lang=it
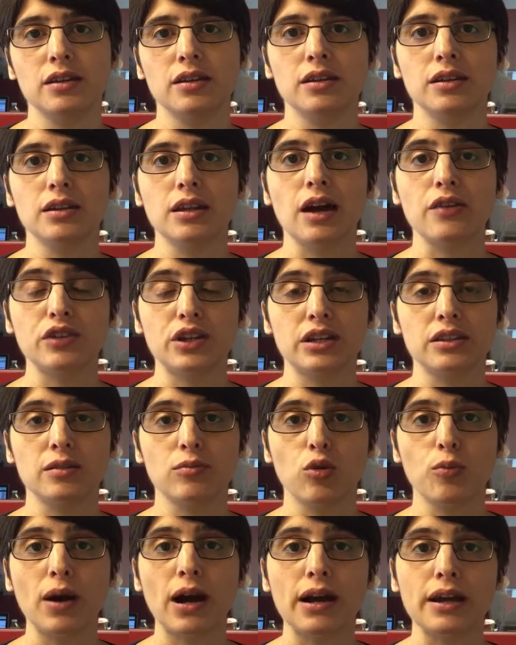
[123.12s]
eh, naviga da
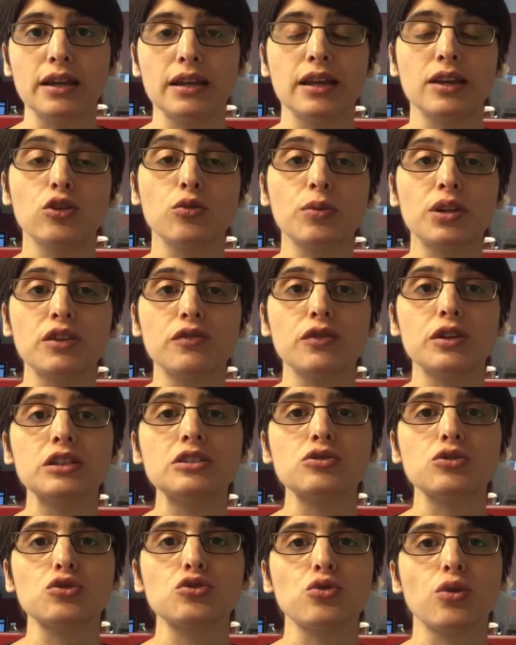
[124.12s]
mobile e non mi
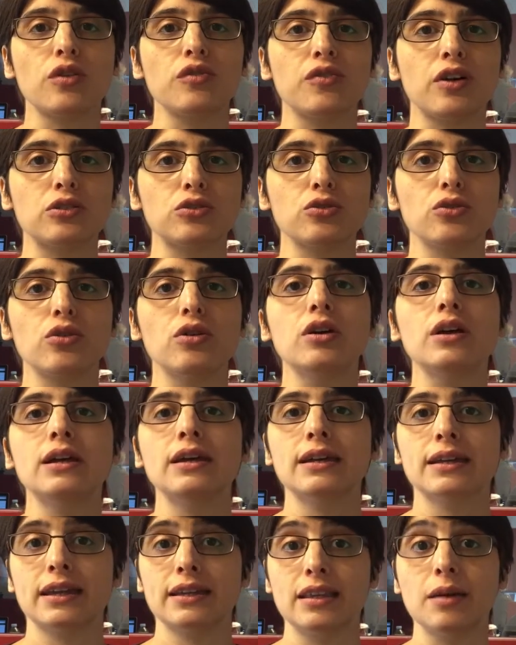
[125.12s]
riferisco solo al fatto
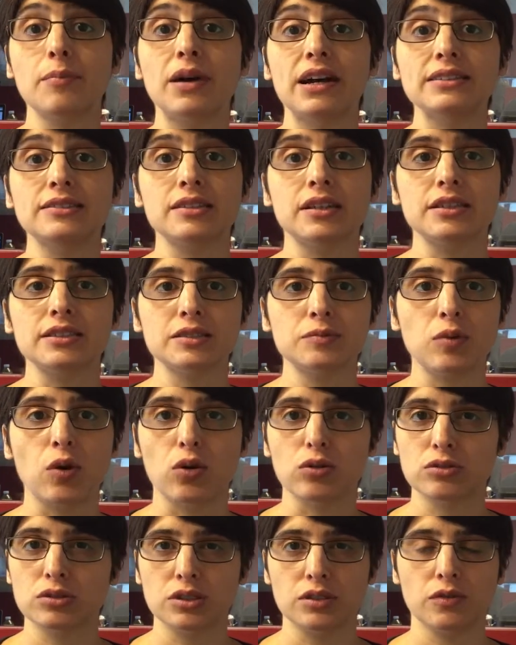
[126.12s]
che debba essere
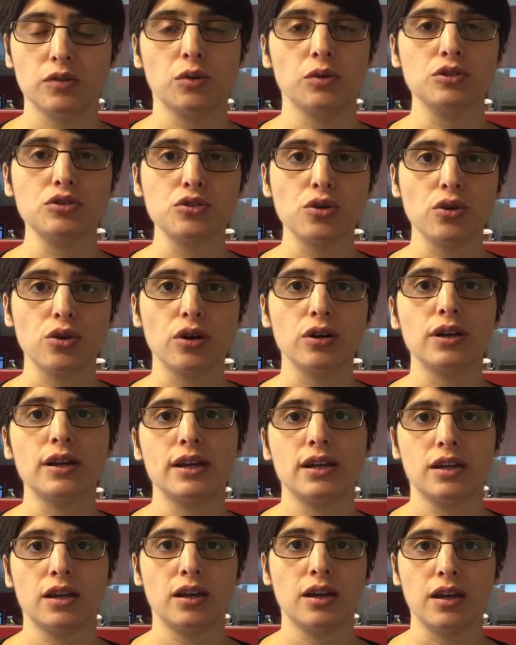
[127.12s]
responsive, questo
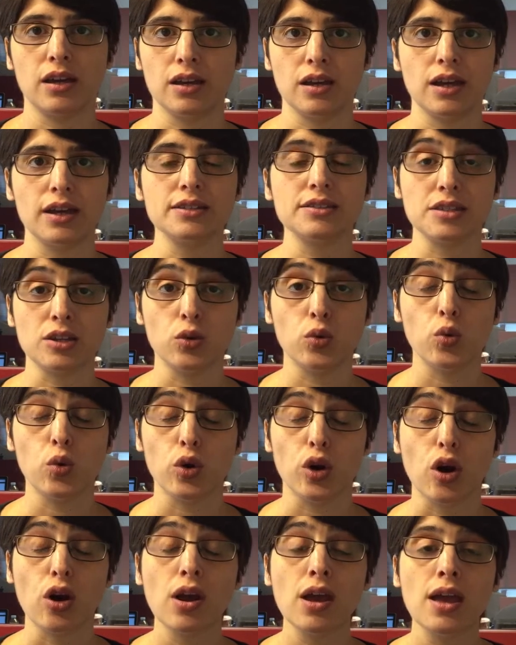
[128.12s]
è
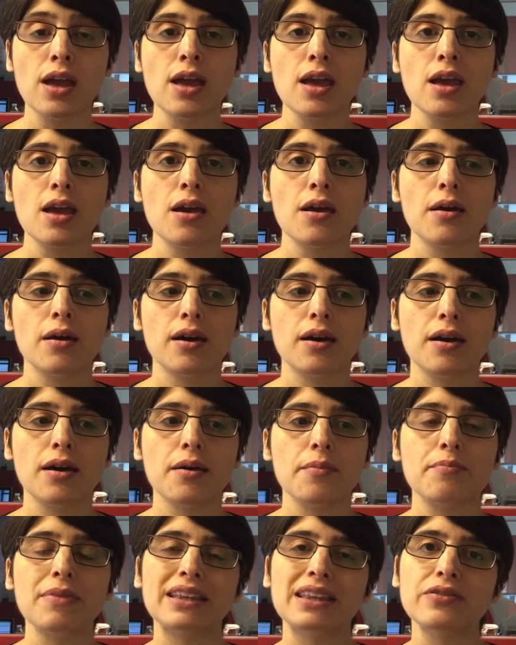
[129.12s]
sicuro,
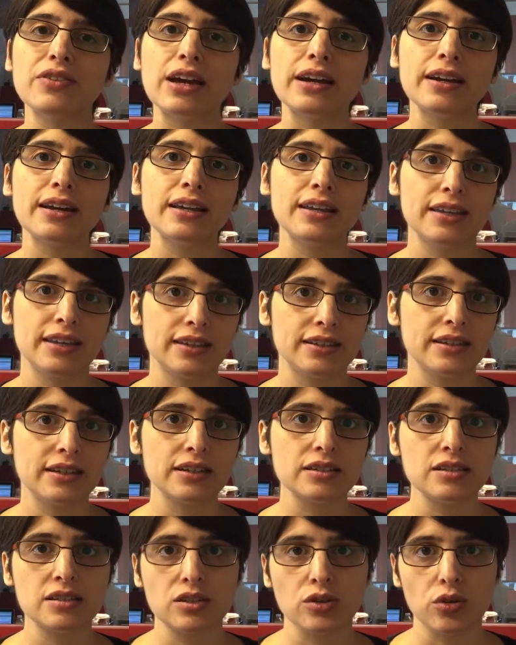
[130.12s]
eh, ma deve anche richiedere
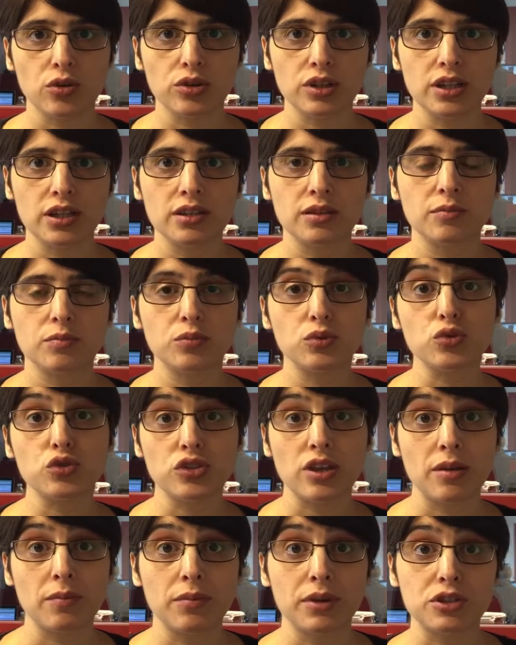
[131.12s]
azioni più
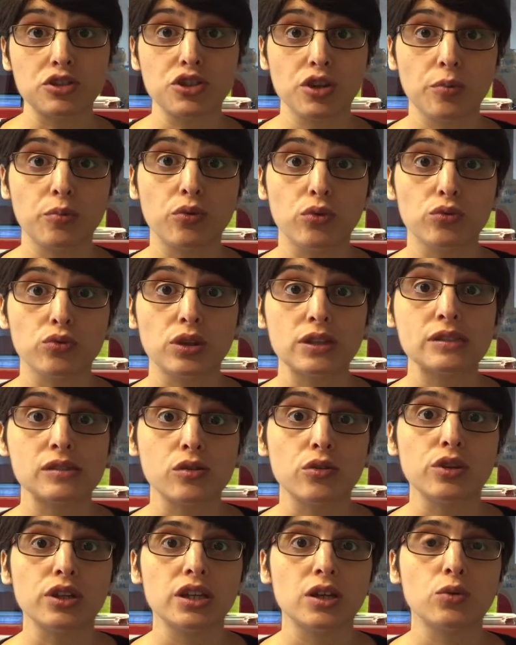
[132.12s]
semplici, appunto,
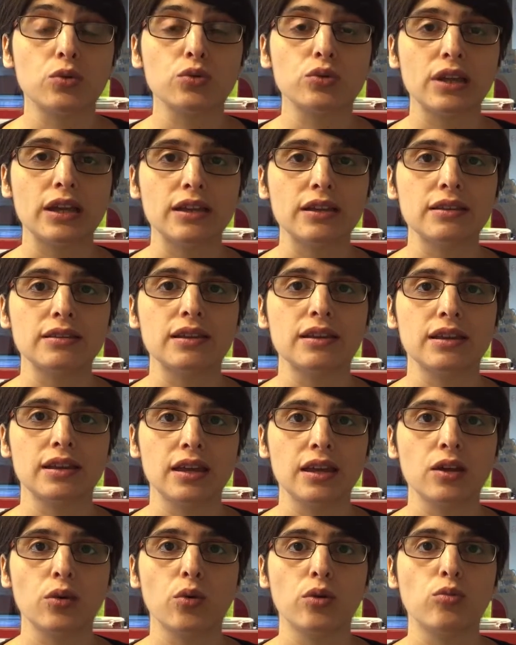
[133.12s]
azioni che un utente
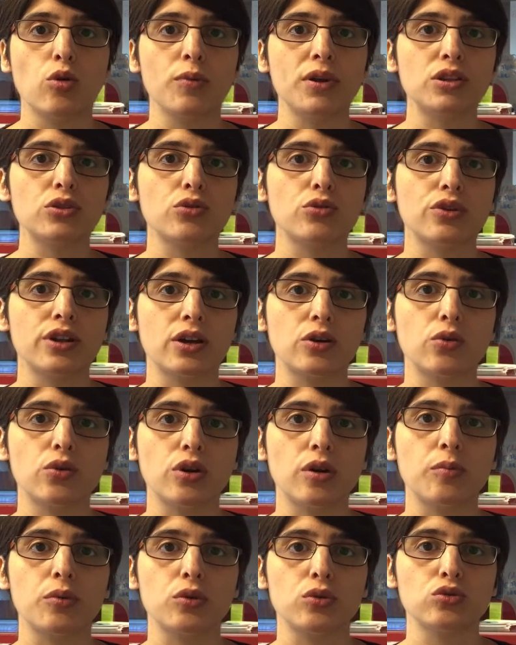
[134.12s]
che in quel momento non è
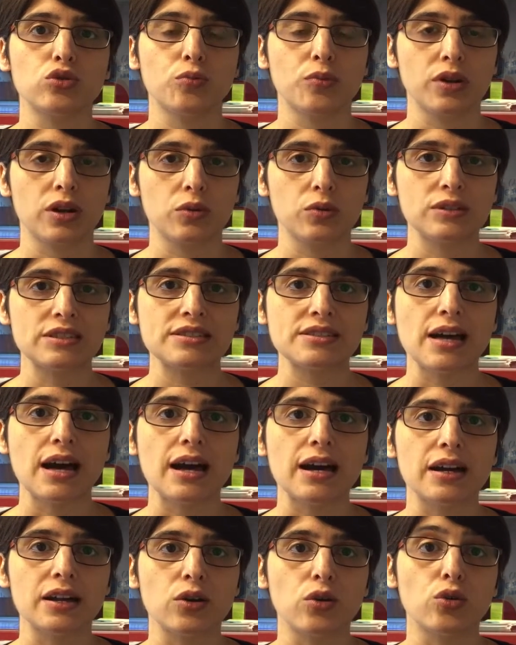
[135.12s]
ancora pronto per
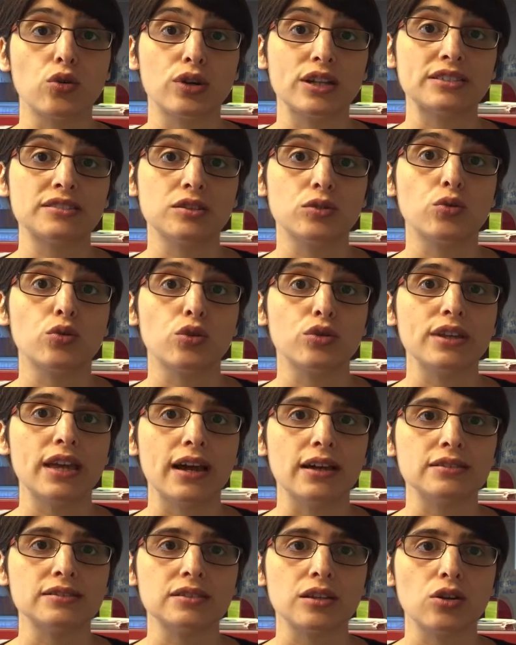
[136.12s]
acquistare o non è sicuro di
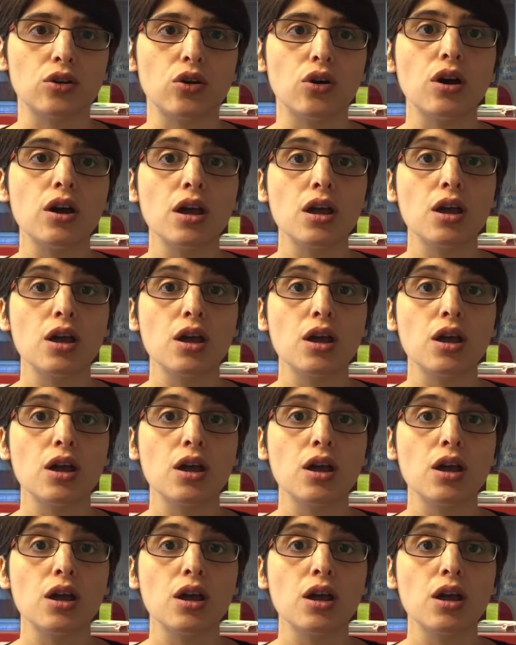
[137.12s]
esserlo